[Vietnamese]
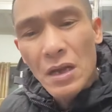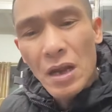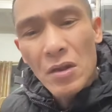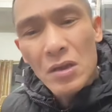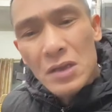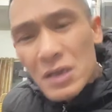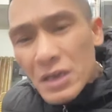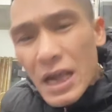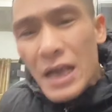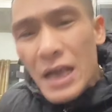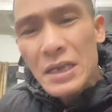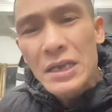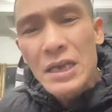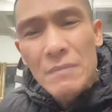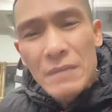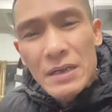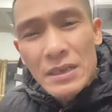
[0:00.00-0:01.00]
nhưng là nó cứ
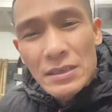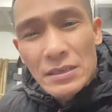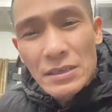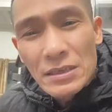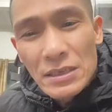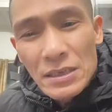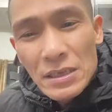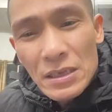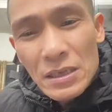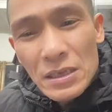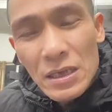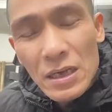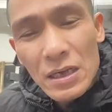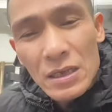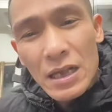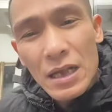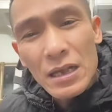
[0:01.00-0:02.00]
cà kịa mình
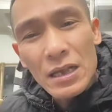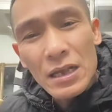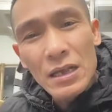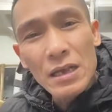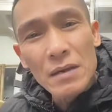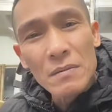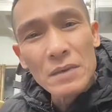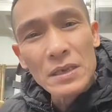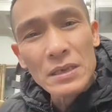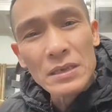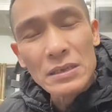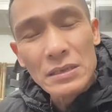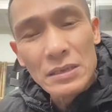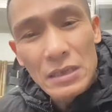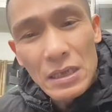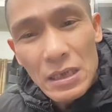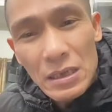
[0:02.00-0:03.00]
à, cà kịa
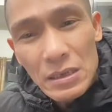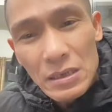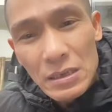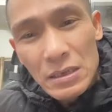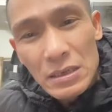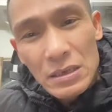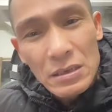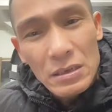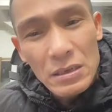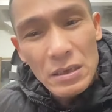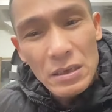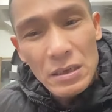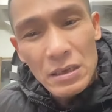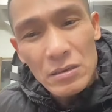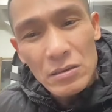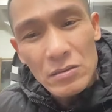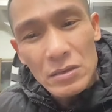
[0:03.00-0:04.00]
mình gì
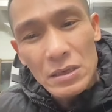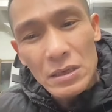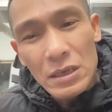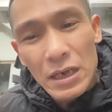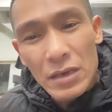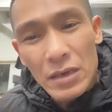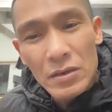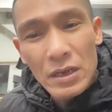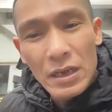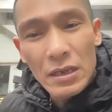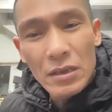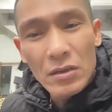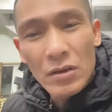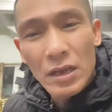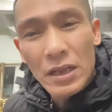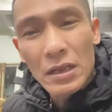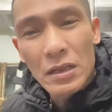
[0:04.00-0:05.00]
à, con người nó
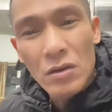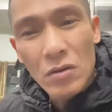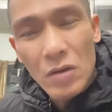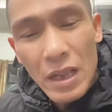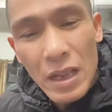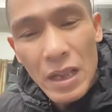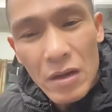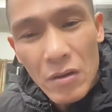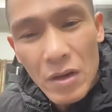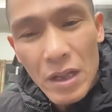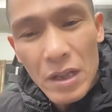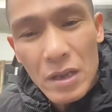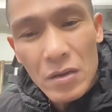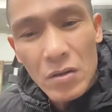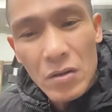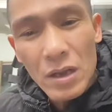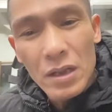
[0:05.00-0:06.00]
này nó này nó này nó
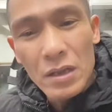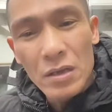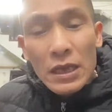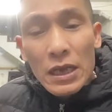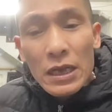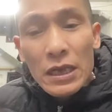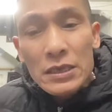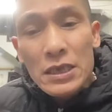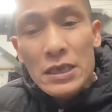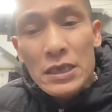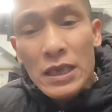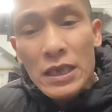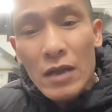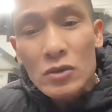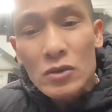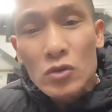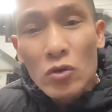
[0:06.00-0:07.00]
này à, tế điên lại chia
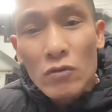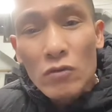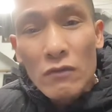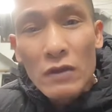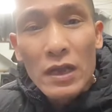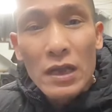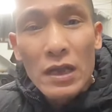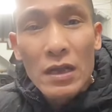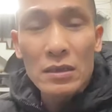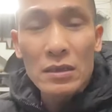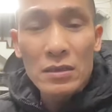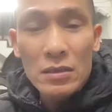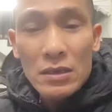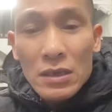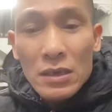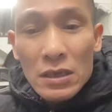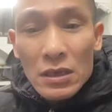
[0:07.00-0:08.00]
sẻ chút về à,
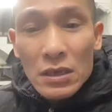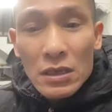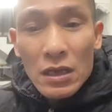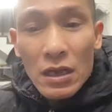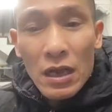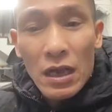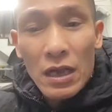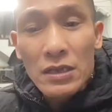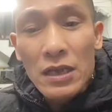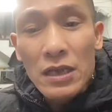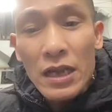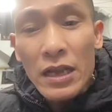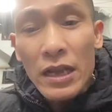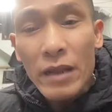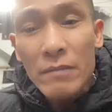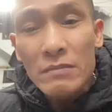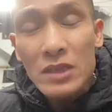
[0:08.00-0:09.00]
à,
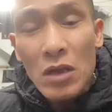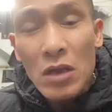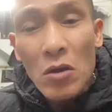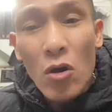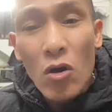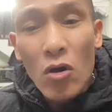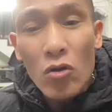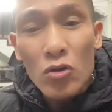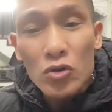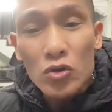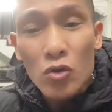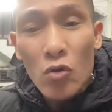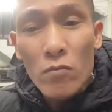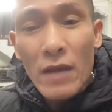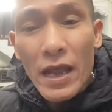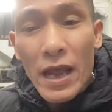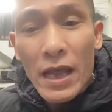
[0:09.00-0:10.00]
những anh em giang hồ có
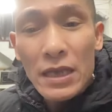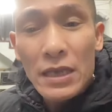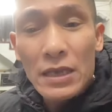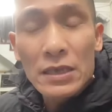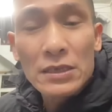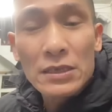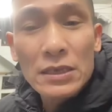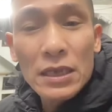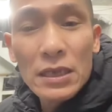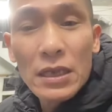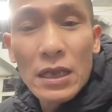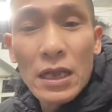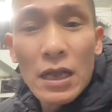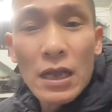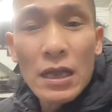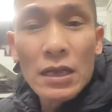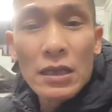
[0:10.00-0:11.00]
số má ở
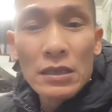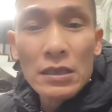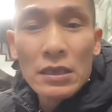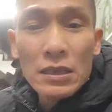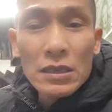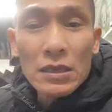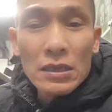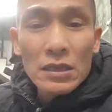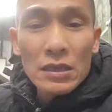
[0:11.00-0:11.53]
trên à,